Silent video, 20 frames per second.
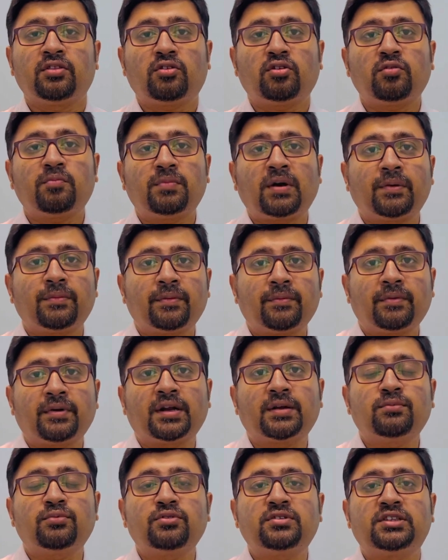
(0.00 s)
তখন বাবা
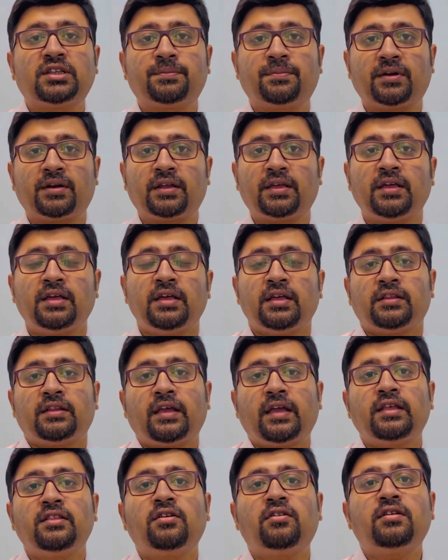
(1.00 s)
মারা বুঝতে পারে তো
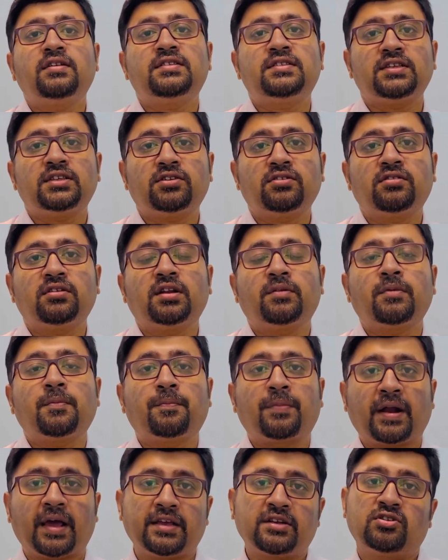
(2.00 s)
এই ধরনের সিচুয়েশন আমরা
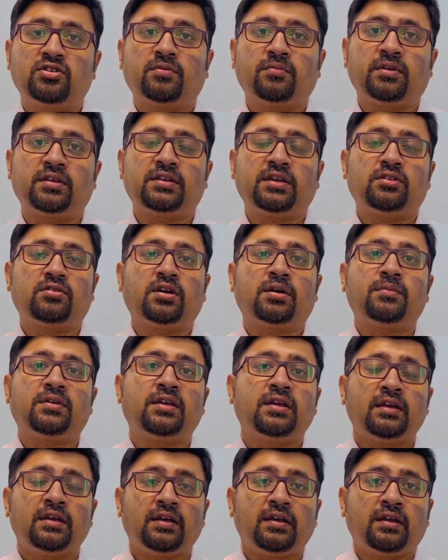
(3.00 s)
প্রায় সময় যেহেতু আমি
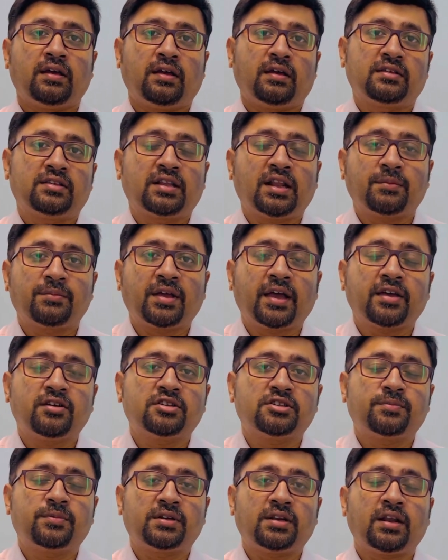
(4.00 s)
ইসলামী আই
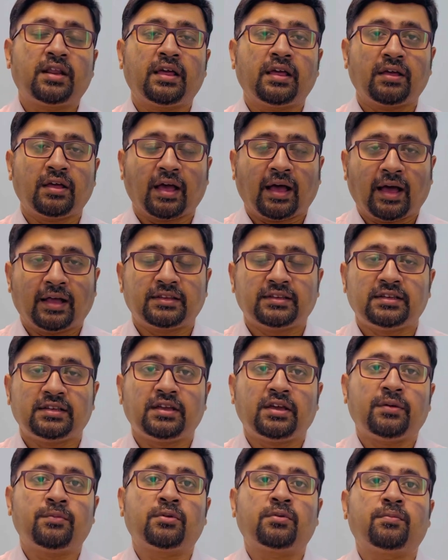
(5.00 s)
হসপিটালে আছি
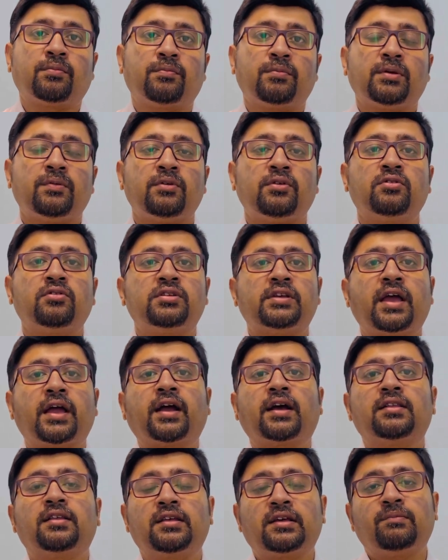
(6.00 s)
এবং বিভিন্ন
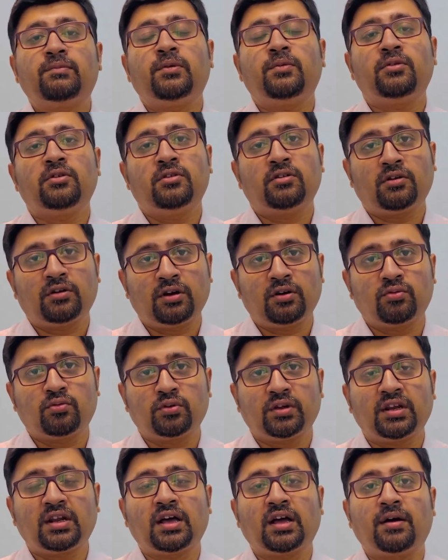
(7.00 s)
জায়গা থেকে বিভিন্ন ধরনের
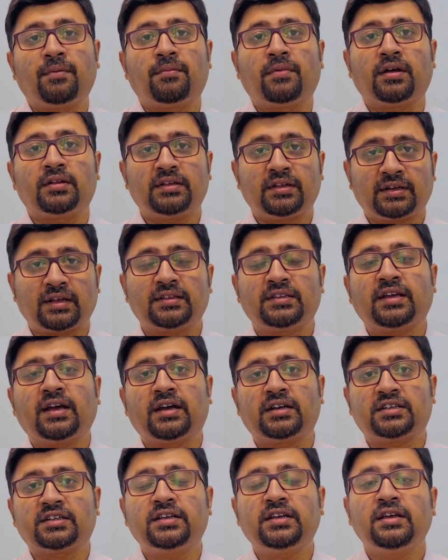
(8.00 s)
রোগীরা আমাদের কাছে
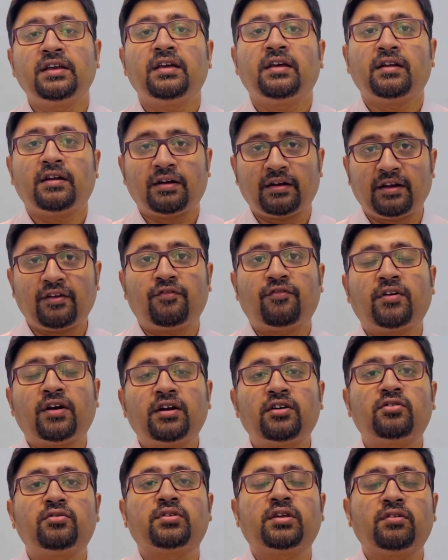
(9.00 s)
আসে
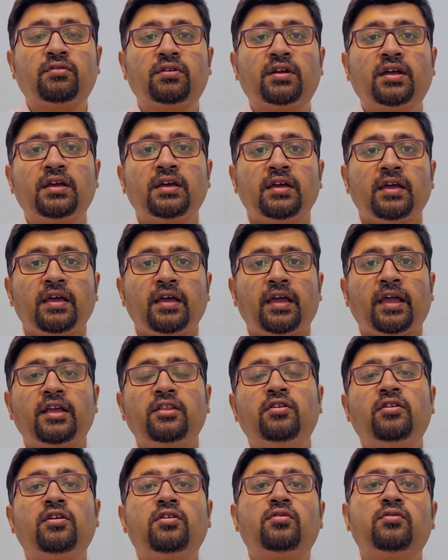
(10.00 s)
রেফার্ড রোগীগুলা এই
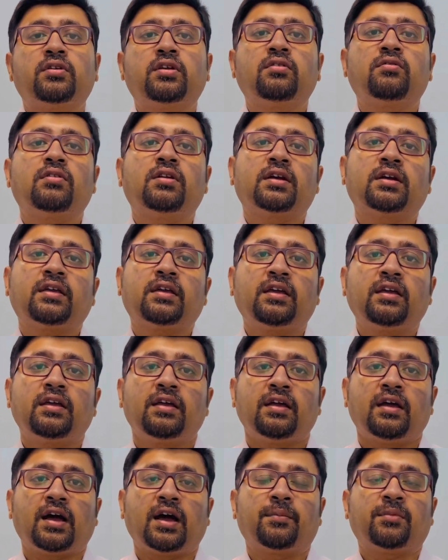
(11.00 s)
ধরনের রোগীগুলাকে
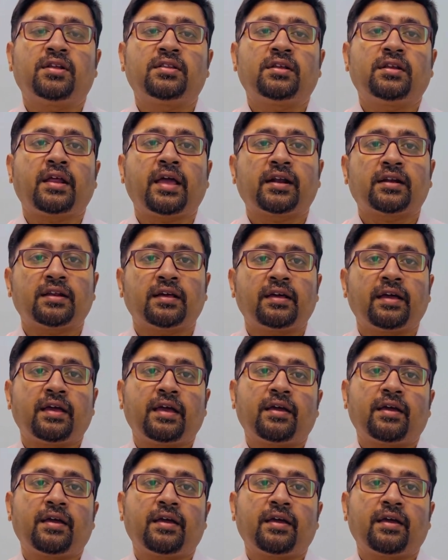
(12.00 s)
আমাদের একটা